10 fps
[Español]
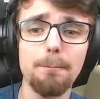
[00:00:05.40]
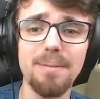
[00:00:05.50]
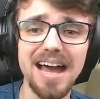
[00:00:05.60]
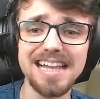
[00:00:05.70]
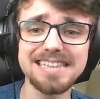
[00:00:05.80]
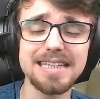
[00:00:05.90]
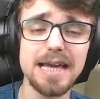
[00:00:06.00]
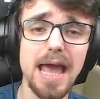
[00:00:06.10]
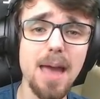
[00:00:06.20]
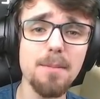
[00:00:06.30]

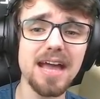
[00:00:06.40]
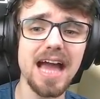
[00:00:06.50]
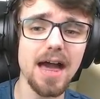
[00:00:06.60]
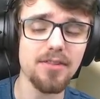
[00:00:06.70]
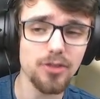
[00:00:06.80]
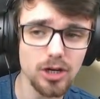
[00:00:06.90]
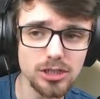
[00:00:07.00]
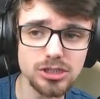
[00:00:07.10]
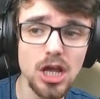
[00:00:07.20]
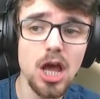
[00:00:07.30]
Valenti
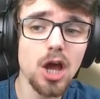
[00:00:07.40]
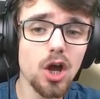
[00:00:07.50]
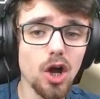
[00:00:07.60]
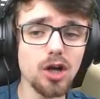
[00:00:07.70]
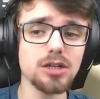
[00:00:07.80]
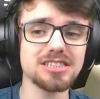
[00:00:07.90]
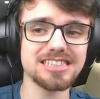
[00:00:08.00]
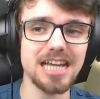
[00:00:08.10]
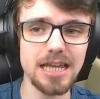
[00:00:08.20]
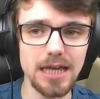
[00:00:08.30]
MK2 con
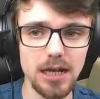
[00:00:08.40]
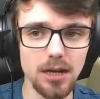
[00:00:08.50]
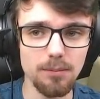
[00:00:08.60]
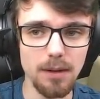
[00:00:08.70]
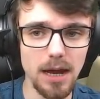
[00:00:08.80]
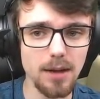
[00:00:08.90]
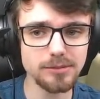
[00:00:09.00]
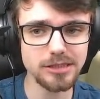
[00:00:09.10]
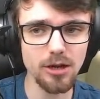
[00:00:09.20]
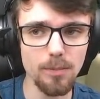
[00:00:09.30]
Sariel, ¿vale?
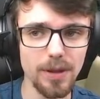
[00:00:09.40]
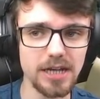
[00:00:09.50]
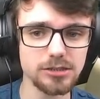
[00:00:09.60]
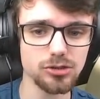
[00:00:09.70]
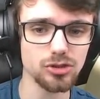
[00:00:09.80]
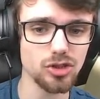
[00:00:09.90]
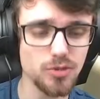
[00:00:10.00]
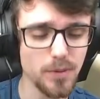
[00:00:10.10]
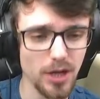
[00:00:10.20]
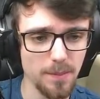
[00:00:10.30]
Vamos a comparar estos dos
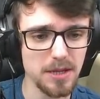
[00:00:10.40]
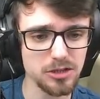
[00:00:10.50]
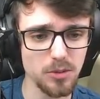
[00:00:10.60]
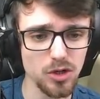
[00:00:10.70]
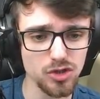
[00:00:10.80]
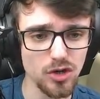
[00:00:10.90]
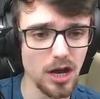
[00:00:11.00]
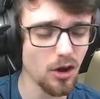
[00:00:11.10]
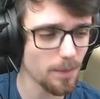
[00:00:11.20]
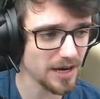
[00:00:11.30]
porque más o menos son
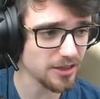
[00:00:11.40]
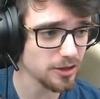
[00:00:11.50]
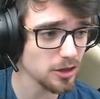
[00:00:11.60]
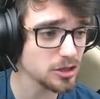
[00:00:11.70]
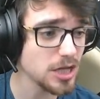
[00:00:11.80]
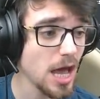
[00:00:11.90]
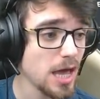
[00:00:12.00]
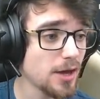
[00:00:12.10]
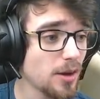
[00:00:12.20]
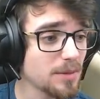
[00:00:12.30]
algo parecidos
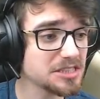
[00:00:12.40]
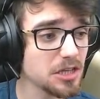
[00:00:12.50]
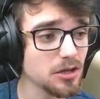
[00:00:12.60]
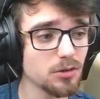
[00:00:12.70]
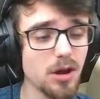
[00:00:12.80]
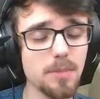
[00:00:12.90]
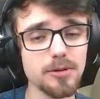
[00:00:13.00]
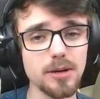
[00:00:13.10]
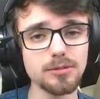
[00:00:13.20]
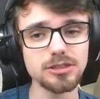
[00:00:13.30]
y como ha salido nueva
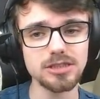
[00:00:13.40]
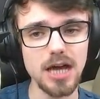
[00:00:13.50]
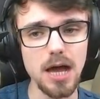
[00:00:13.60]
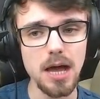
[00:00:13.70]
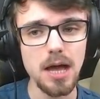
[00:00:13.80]
pues vamos a